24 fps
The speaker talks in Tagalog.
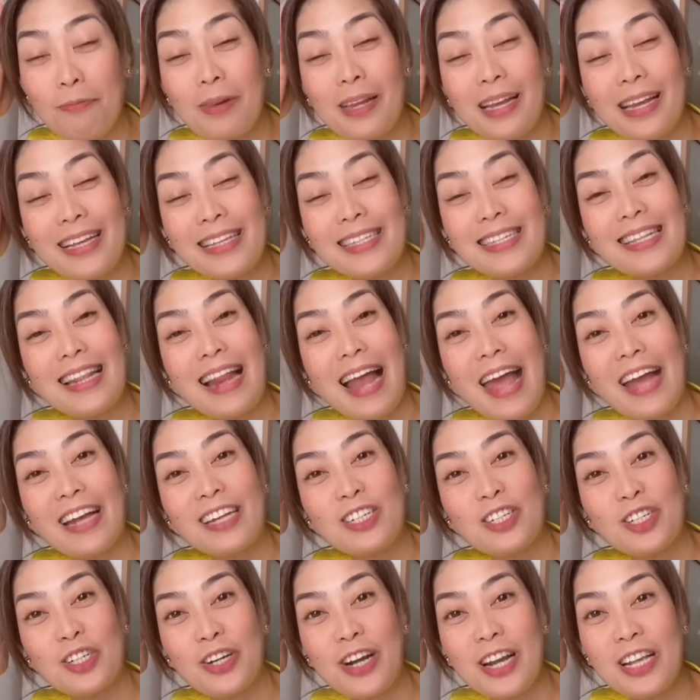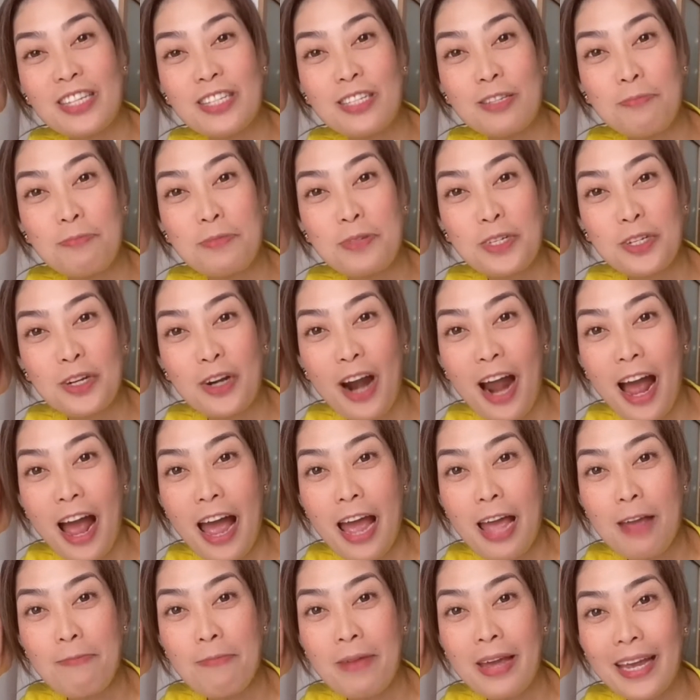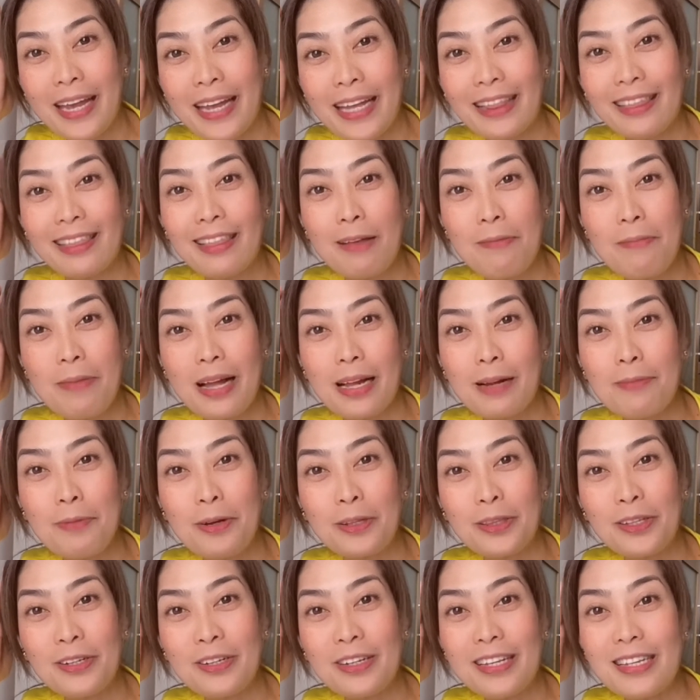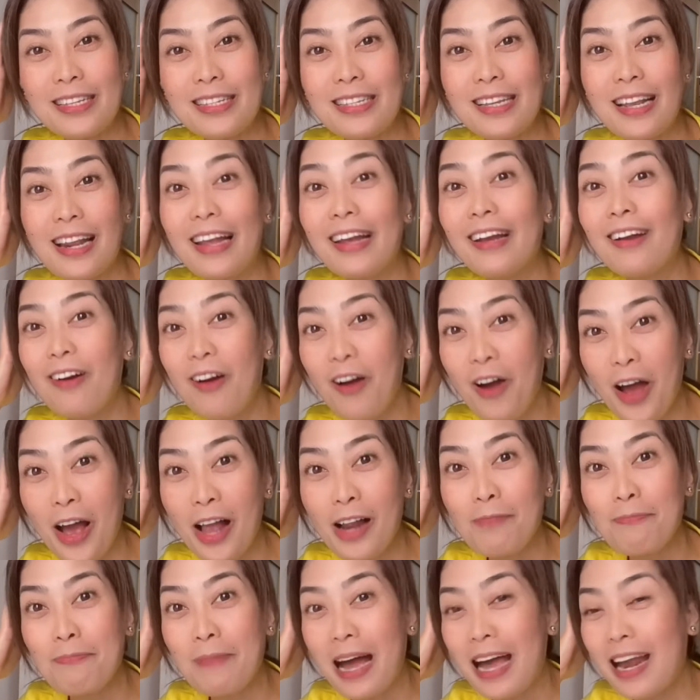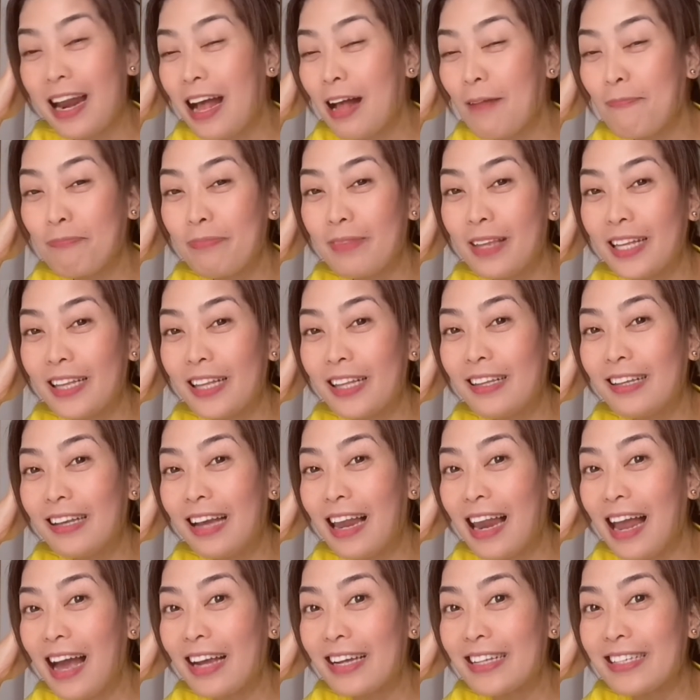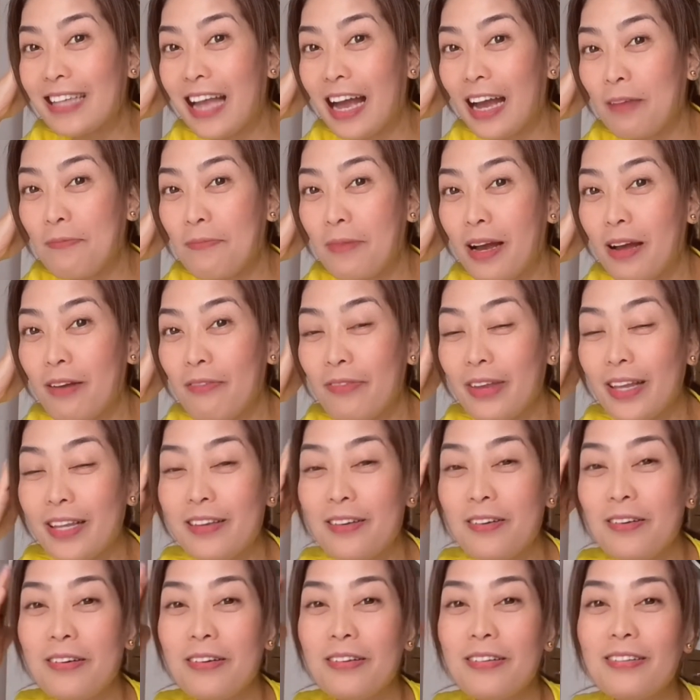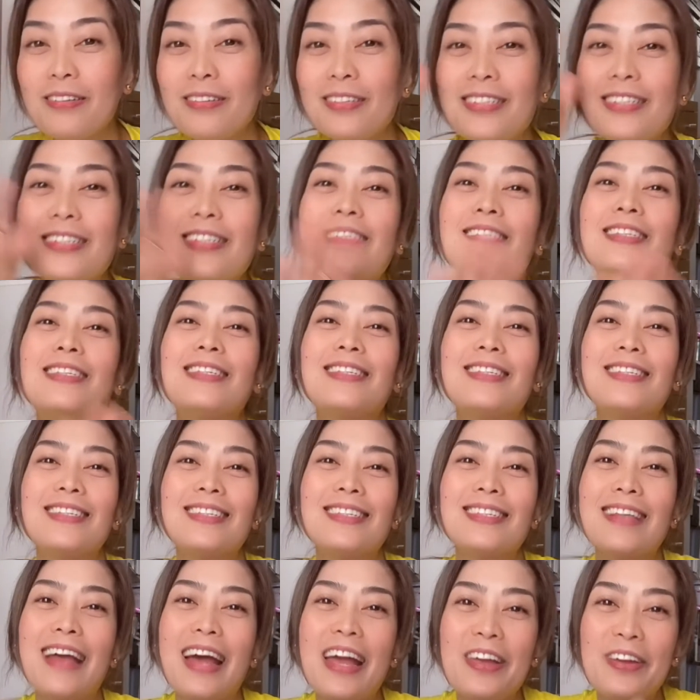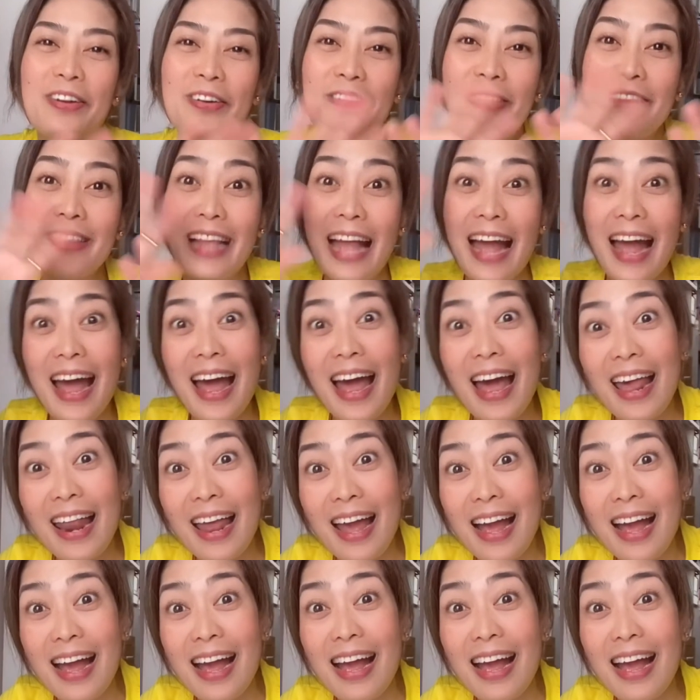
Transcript: Please like, share, and subscribe. Hit the bell button din silik all para updated ka lagi sa aking mga videos. Sayonara!